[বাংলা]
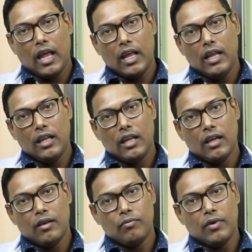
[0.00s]
এই
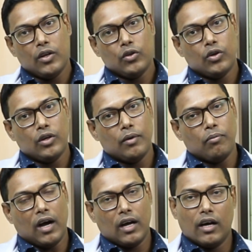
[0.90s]
মেরুদণ্ডের
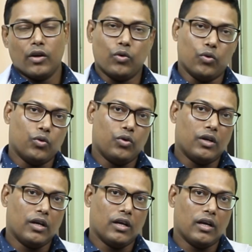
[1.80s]
বাঁকা রোগ
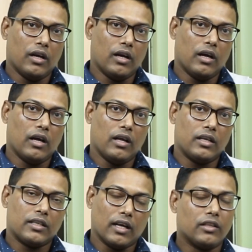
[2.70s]

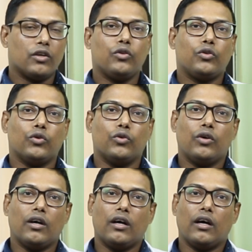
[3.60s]
সাধারণত
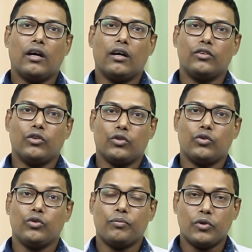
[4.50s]

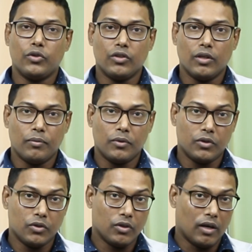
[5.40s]
যতটুক পর্যন্ত এ
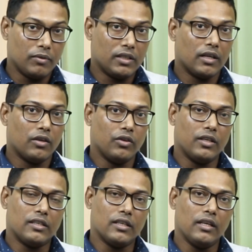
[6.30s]
পর্যন্ত আবিষ্কার
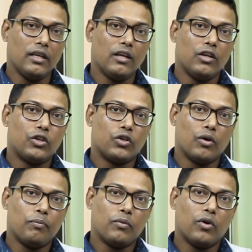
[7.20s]
হয়েছে
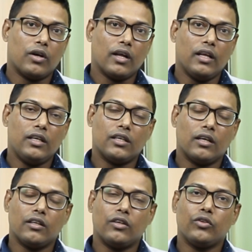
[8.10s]
সবকটাই
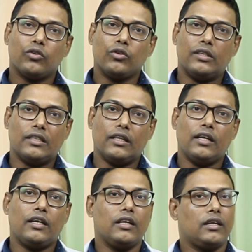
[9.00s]
সাধারণত
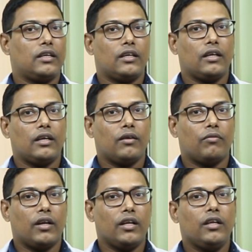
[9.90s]
জেনেটিক
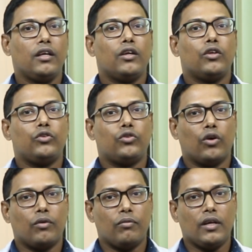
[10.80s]
মানে
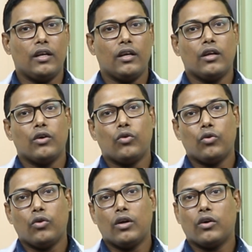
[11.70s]
জন্মের
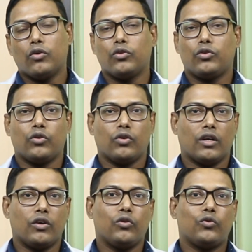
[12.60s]
কোনো না কোনো
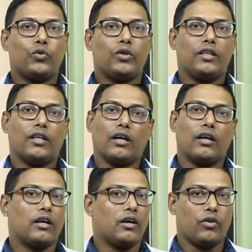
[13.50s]
ছোটোখাটো ত্রুটি
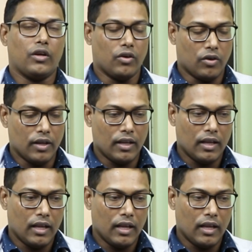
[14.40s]
থাকার কারণে হয়